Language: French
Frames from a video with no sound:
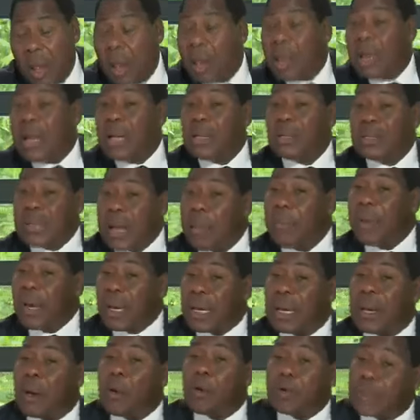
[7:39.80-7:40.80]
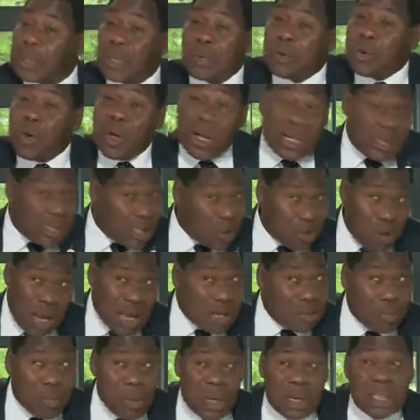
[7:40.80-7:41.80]
Les Américains aussi se sont
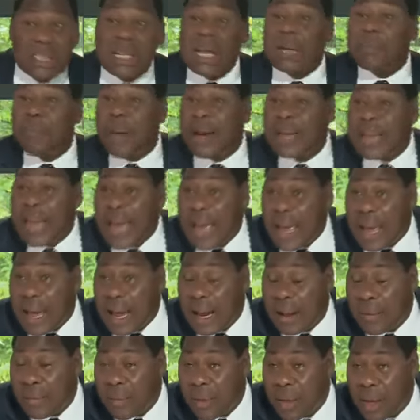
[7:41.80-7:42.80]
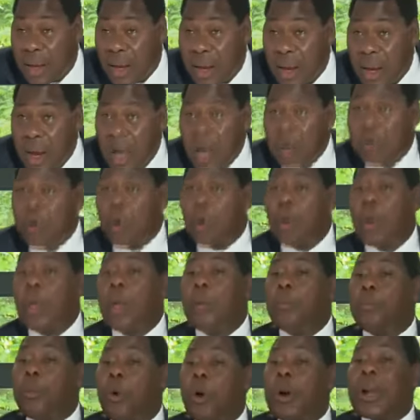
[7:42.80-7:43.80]
exprimés de cette manière. Mm. Donc,
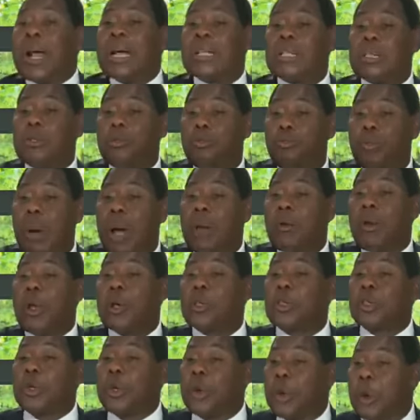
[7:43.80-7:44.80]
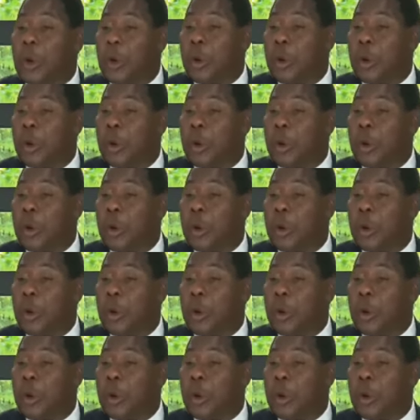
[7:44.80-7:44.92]
progressivement, lorsque